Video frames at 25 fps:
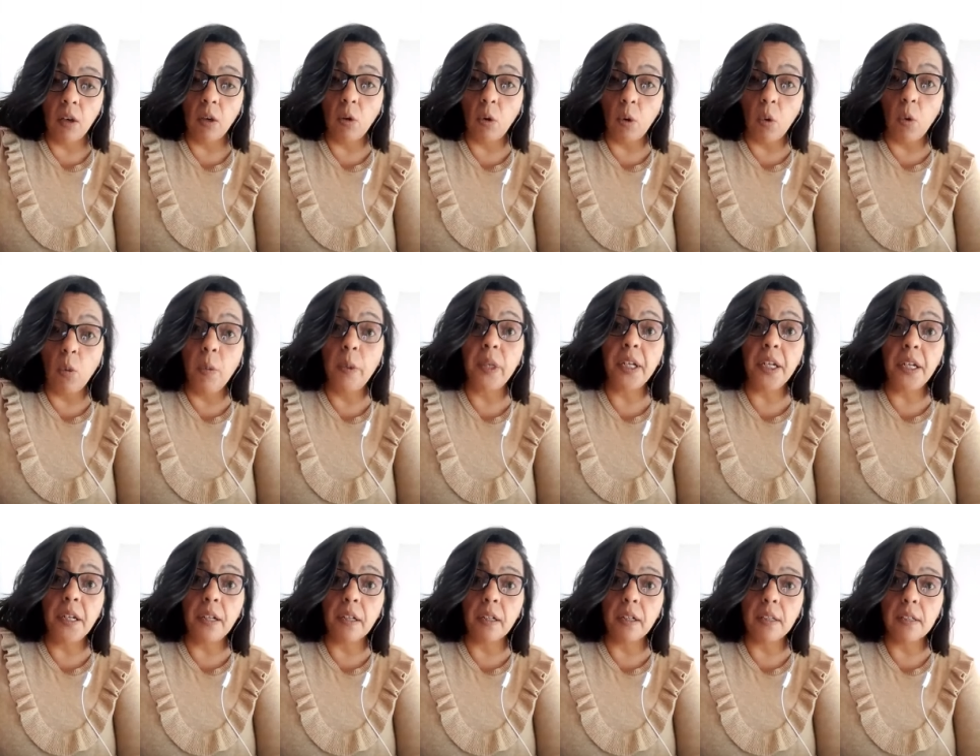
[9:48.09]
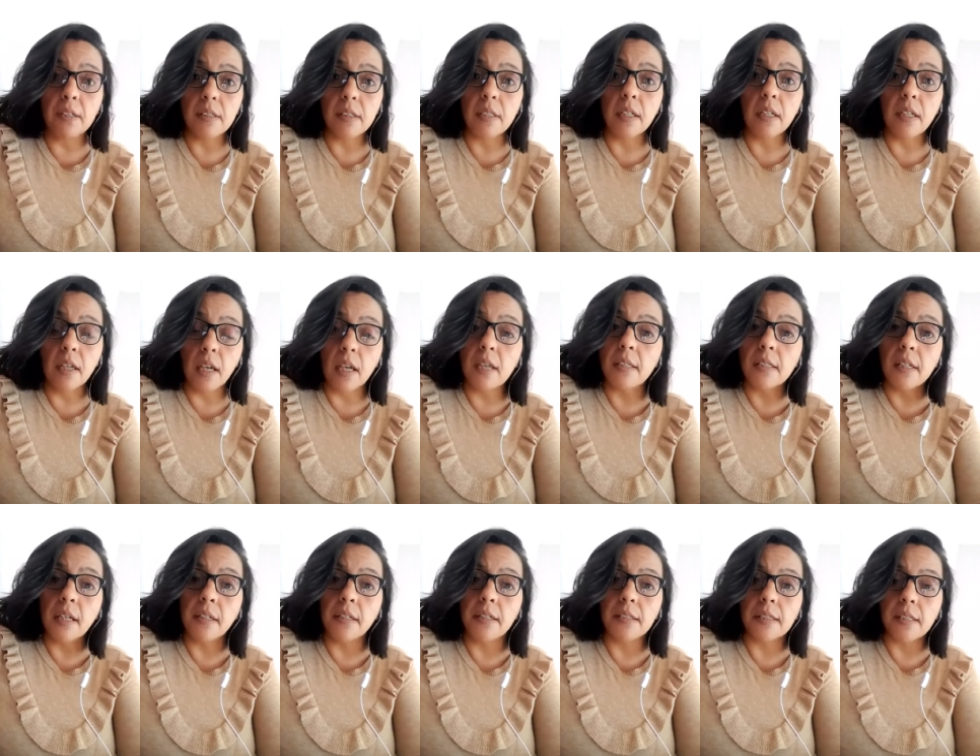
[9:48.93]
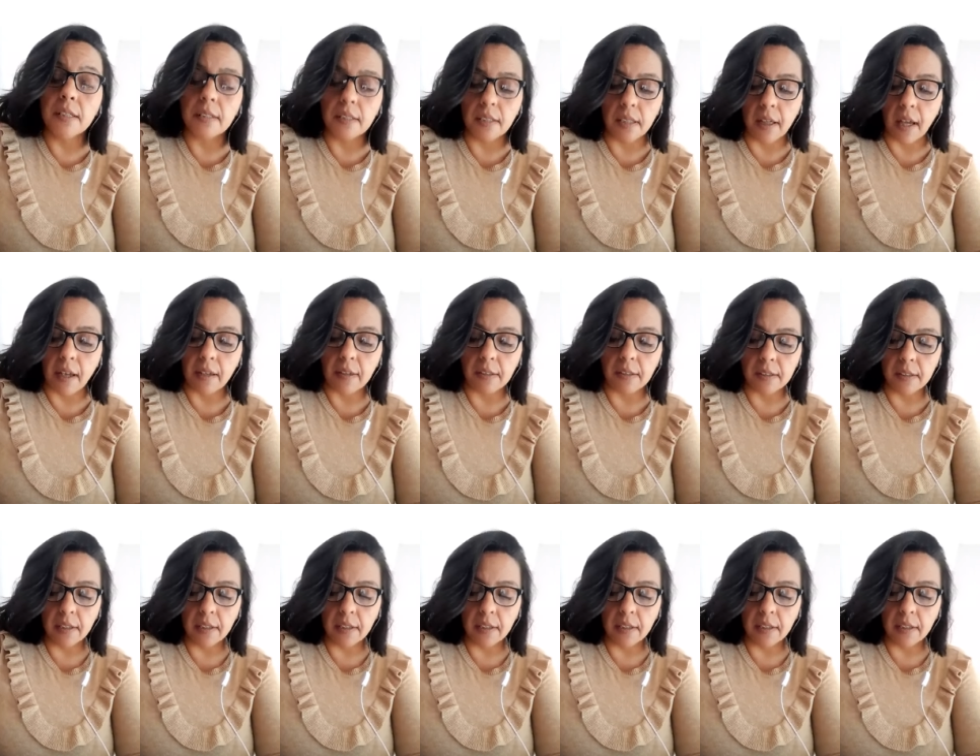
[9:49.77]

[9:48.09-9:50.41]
cubrir esas necesidades.